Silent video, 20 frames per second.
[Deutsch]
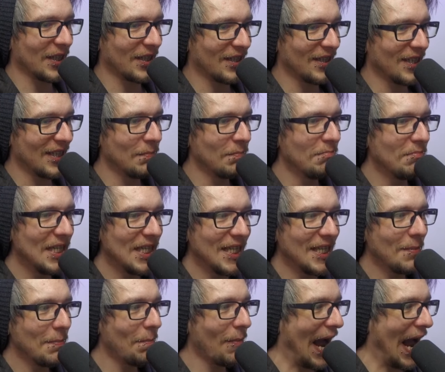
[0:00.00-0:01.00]
das sind die
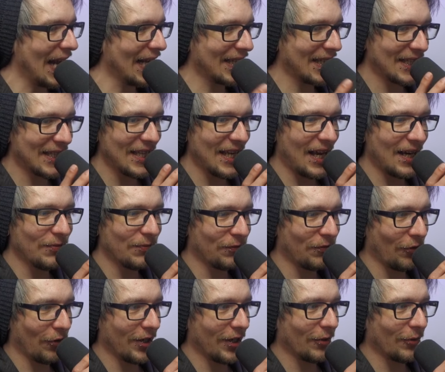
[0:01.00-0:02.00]
minimalsten
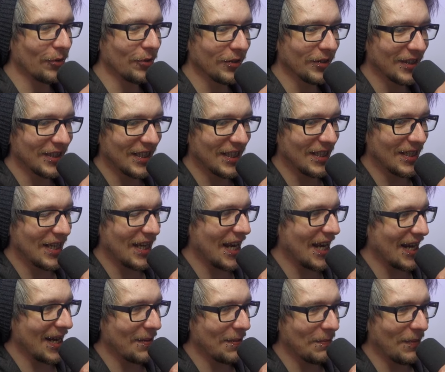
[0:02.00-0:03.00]
Anforderungen, die
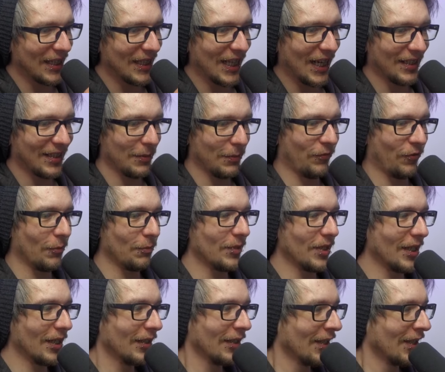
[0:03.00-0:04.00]
jemand hatte von
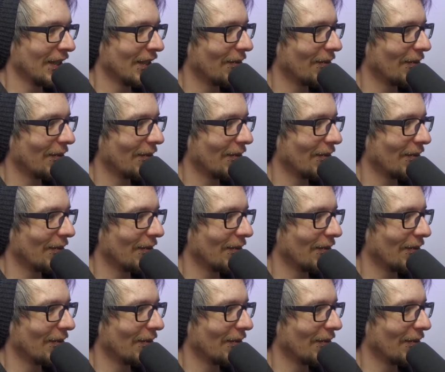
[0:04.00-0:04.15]
mir.